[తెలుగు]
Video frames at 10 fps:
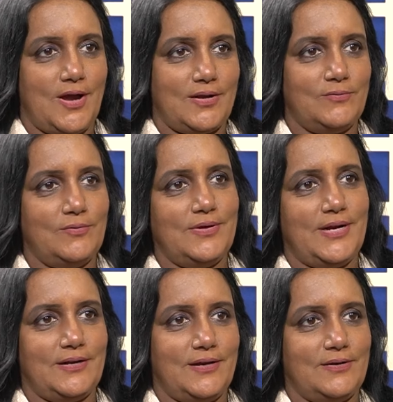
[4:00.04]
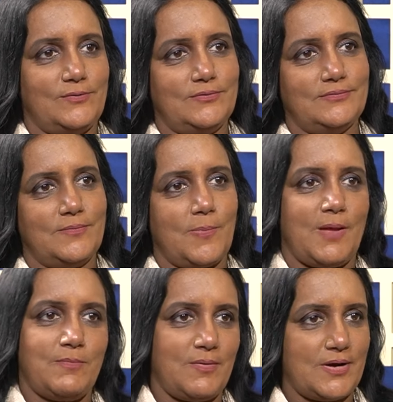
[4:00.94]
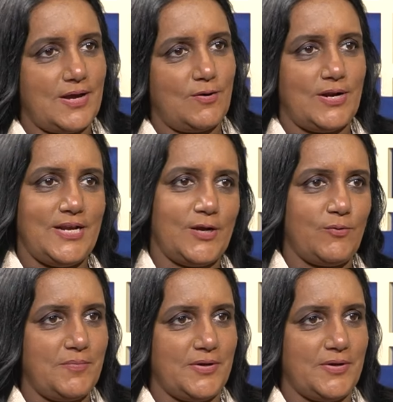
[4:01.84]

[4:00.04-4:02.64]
కారం ఎటకారం మమకారం అన్నీ ఎక్కువే